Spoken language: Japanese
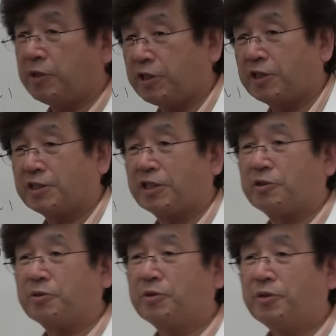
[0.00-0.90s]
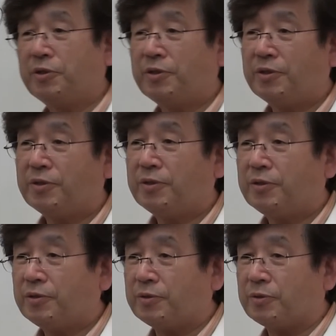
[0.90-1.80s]
べていきなさい
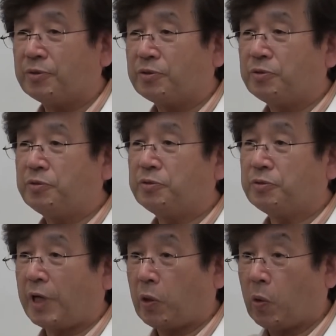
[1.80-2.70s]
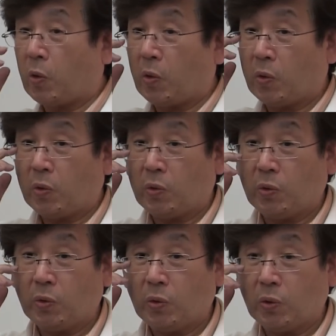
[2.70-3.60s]
とそういうあの
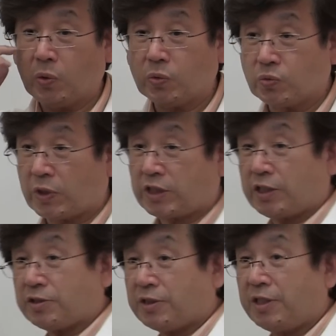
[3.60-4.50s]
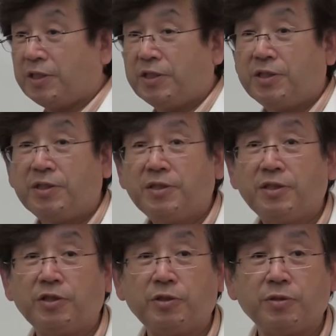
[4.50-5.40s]
噂ですね
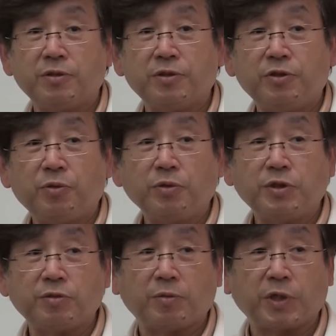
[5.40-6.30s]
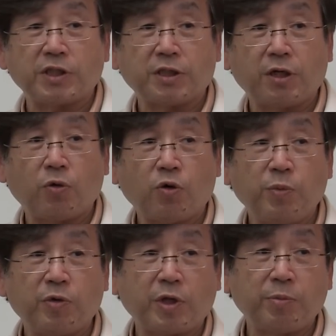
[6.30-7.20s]
日本人は昔からお
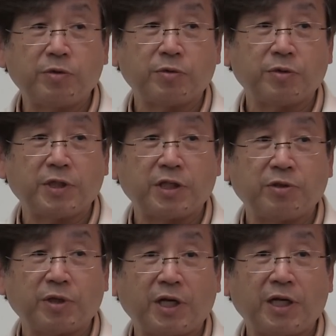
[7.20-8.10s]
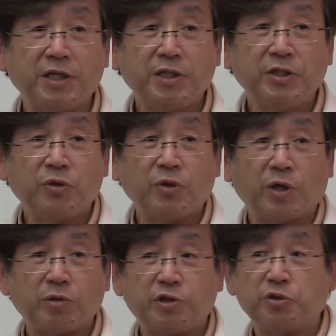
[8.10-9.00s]
米を食べることになってるから
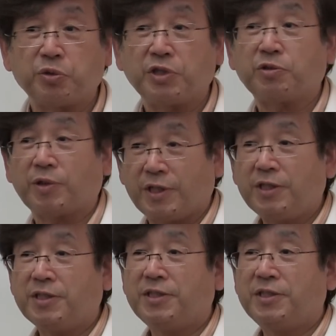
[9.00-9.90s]
あの必要ですとかね